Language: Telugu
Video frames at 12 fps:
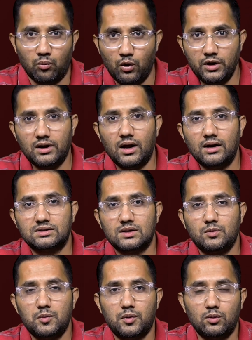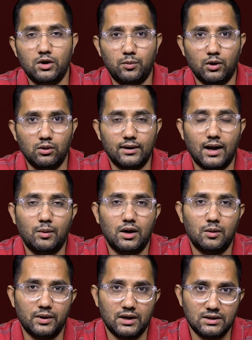మొయిరాంగ్ సమీపంలోని పలు
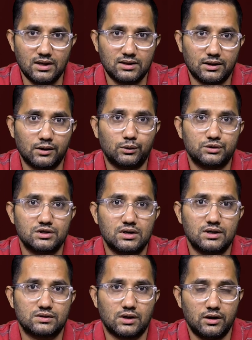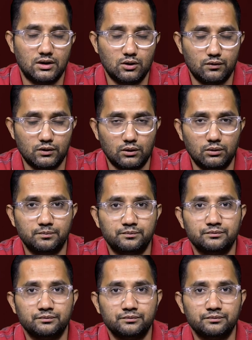గ్రామాలపై ఇదే తెగకు చెందిన సాయుధ యువకులు